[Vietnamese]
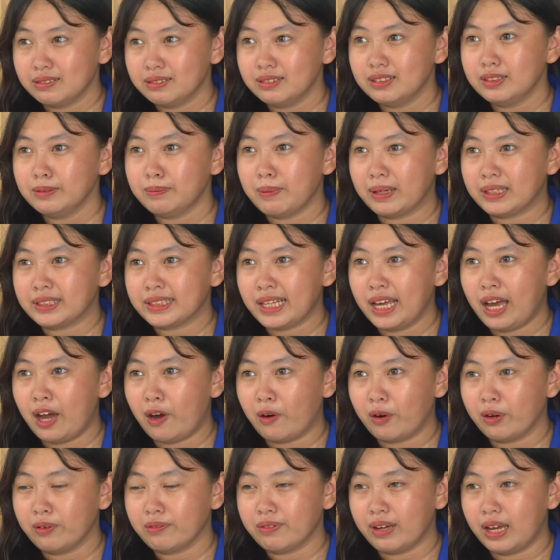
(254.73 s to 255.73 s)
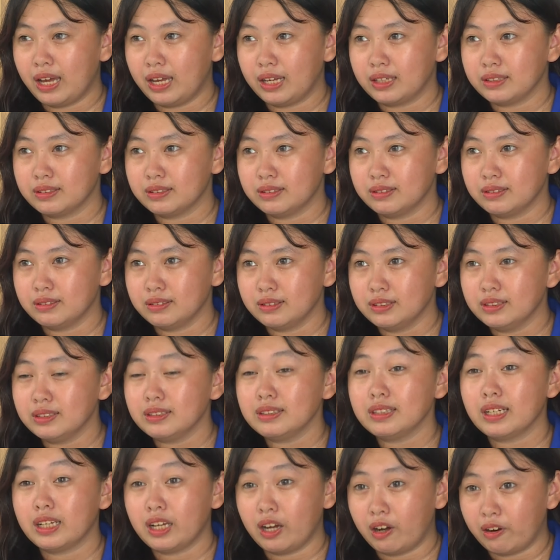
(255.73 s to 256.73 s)
lướt mạng xã hội và
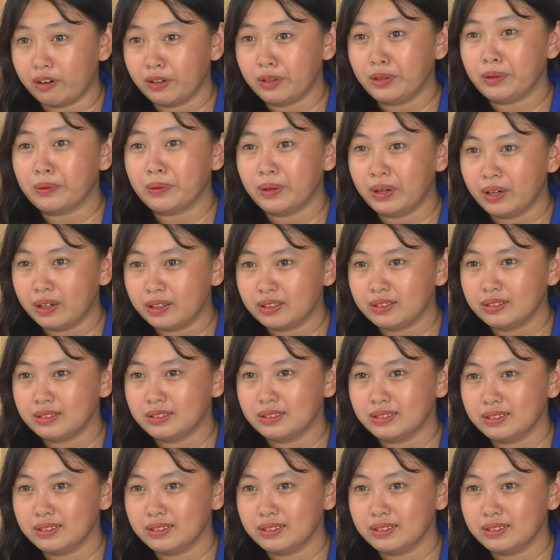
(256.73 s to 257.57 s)
lướt điện thoại nhiều hơn.